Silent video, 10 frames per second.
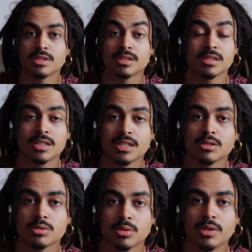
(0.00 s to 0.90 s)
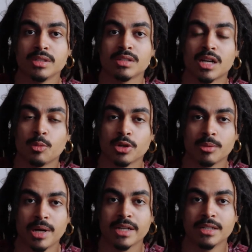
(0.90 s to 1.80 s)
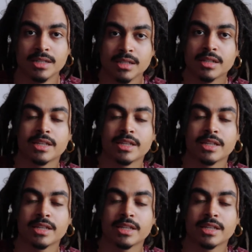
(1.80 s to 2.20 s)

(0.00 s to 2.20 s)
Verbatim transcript: essas tradições da capoeira baiana, né?